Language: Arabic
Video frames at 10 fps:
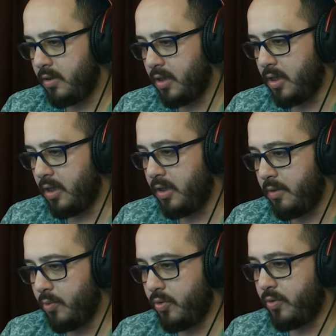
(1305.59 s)

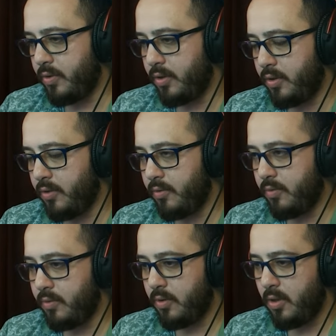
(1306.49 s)
شغالين موجودين حلو
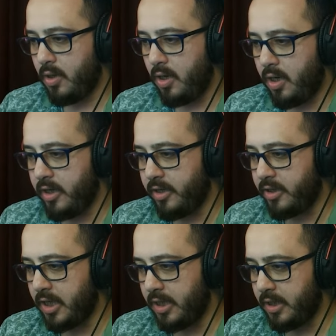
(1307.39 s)
هاي
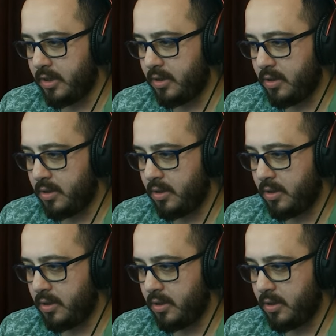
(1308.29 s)
ايش كانت